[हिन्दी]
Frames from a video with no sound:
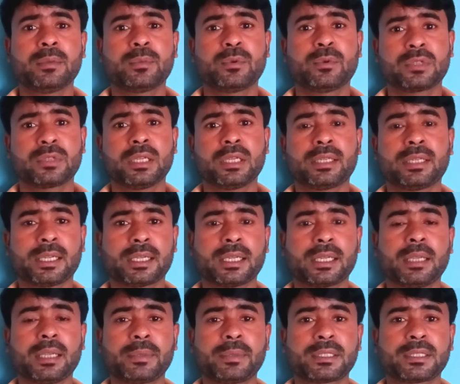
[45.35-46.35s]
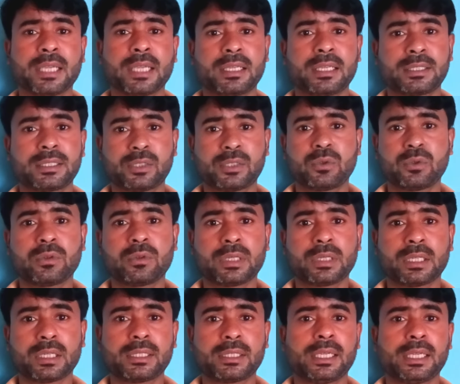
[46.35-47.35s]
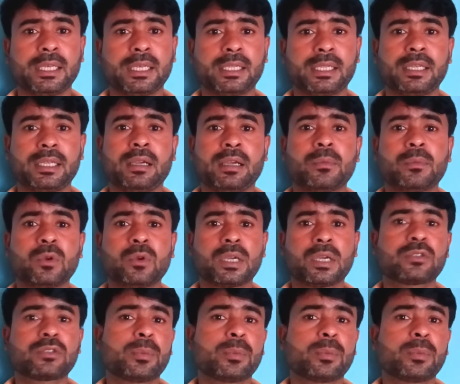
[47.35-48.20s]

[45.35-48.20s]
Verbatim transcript: पोषण ट्रैकर ऐप की सारी चीज़ों को करते हैं लेकिन हम लोग का